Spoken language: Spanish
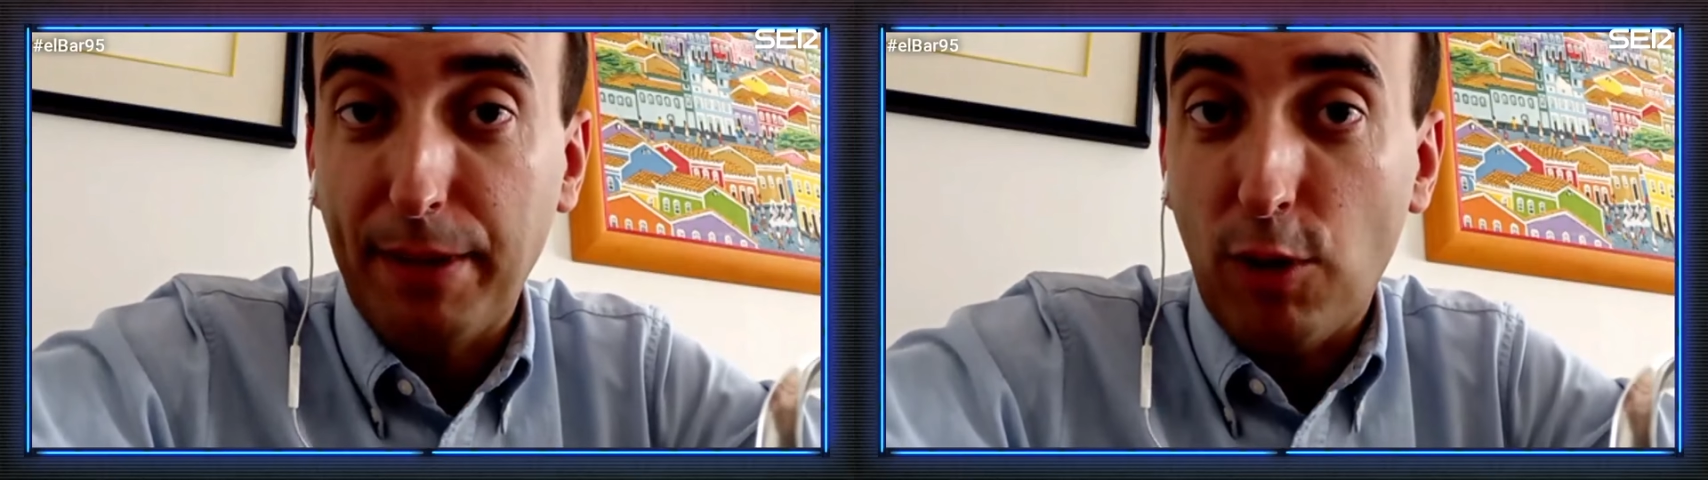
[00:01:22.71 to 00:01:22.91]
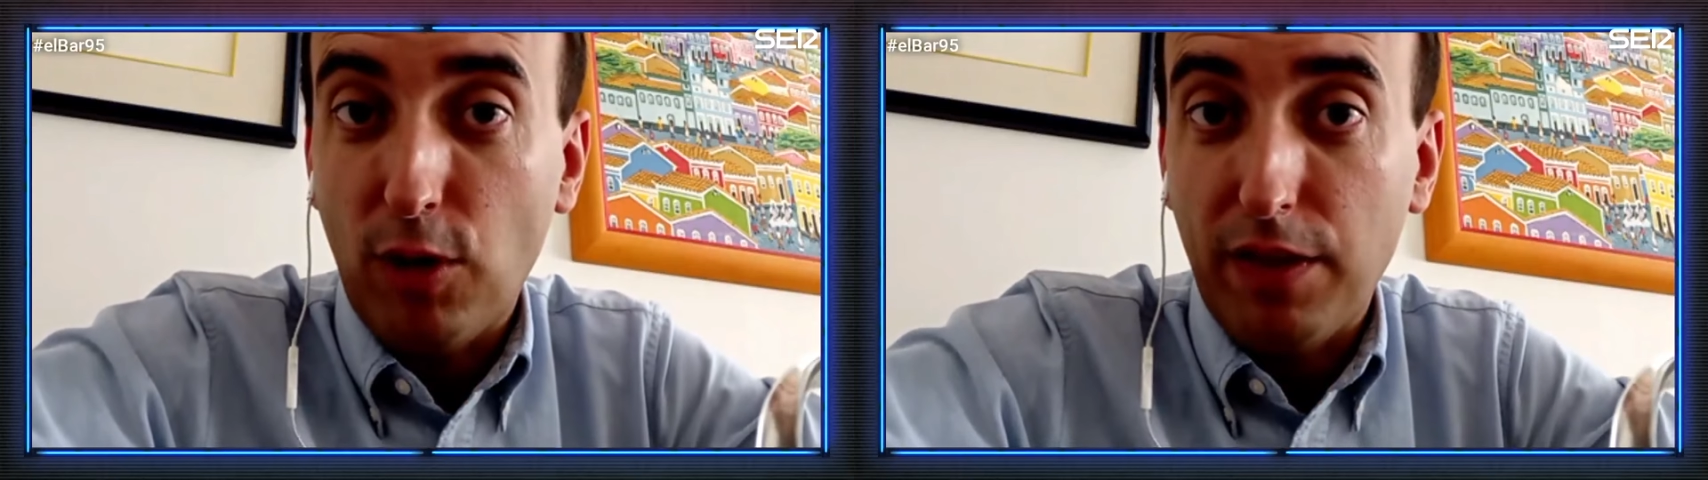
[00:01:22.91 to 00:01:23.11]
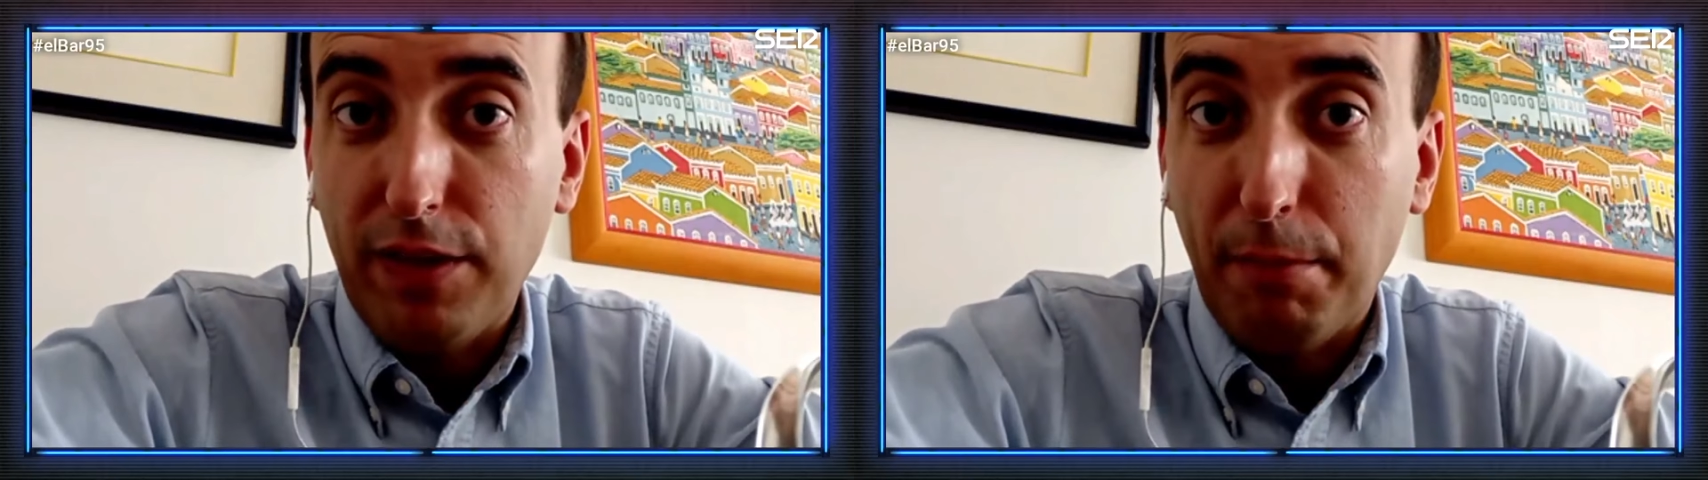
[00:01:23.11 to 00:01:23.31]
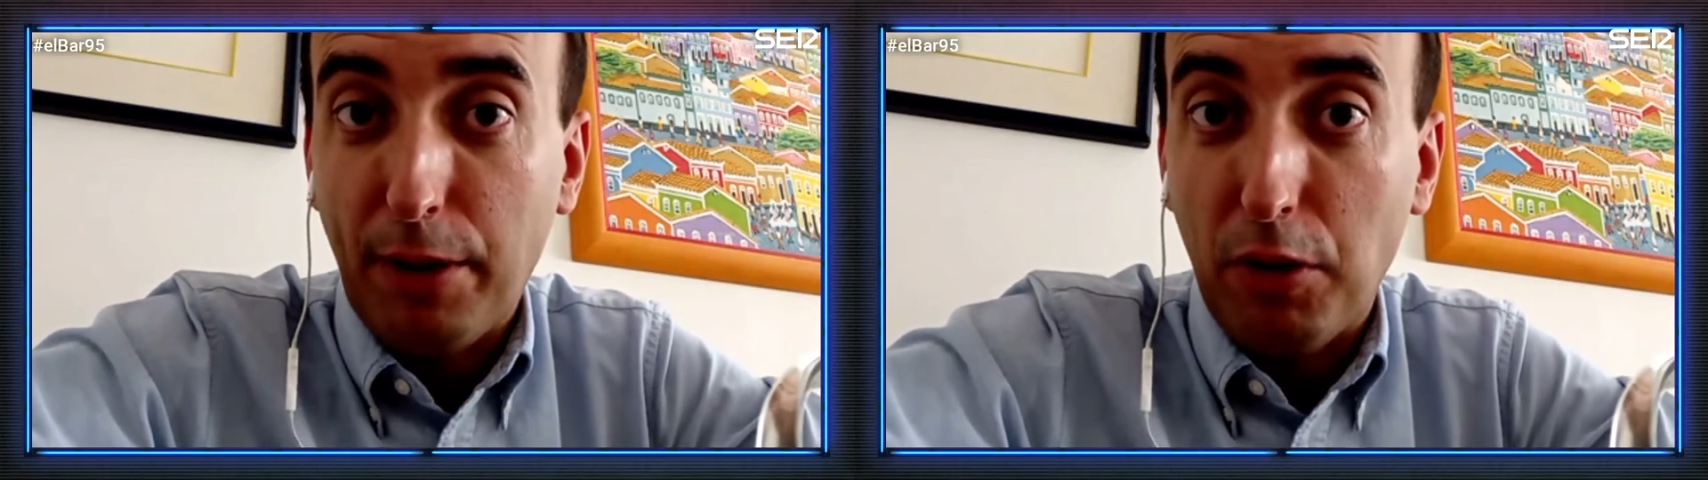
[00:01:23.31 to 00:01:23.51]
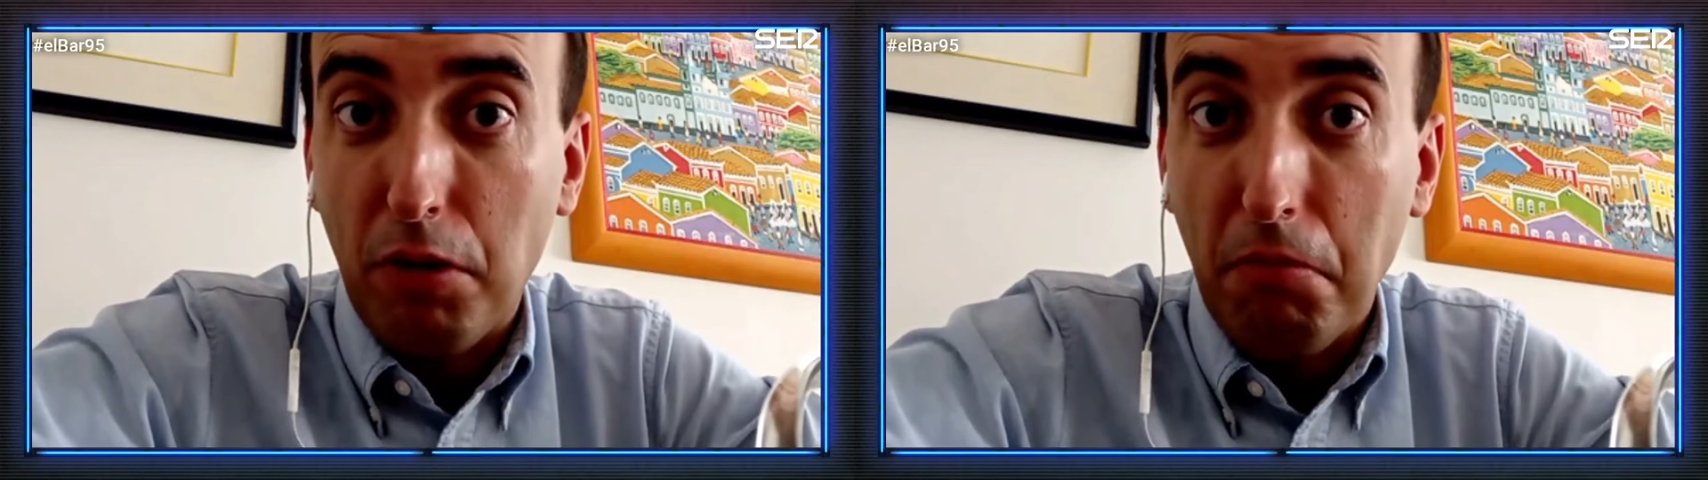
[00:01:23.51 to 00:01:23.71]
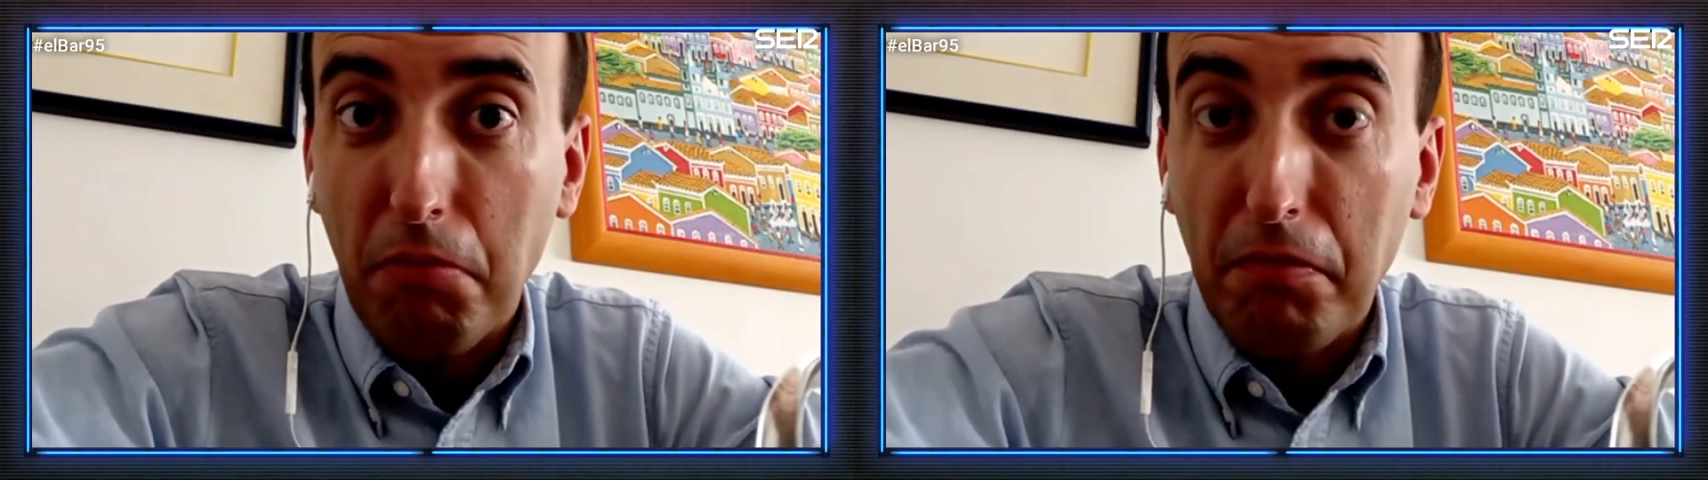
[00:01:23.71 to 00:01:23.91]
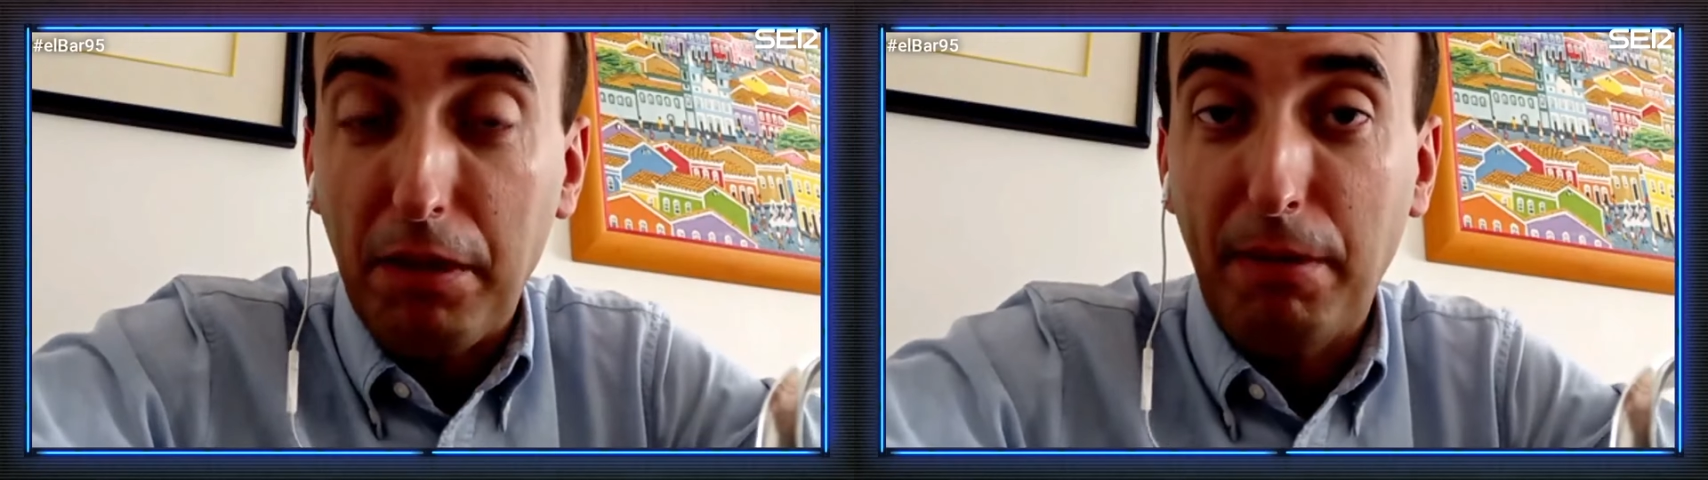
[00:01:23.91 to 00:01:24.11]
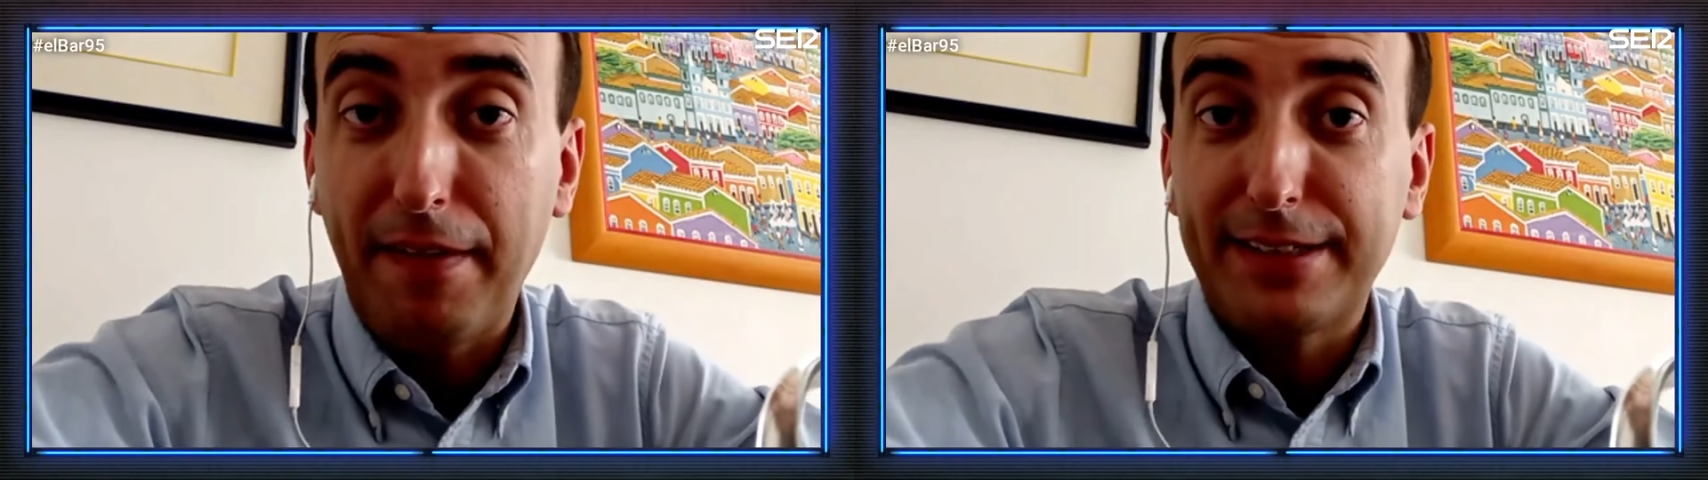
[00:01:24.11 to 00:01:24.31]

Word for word: Está pegado un recital Manolo.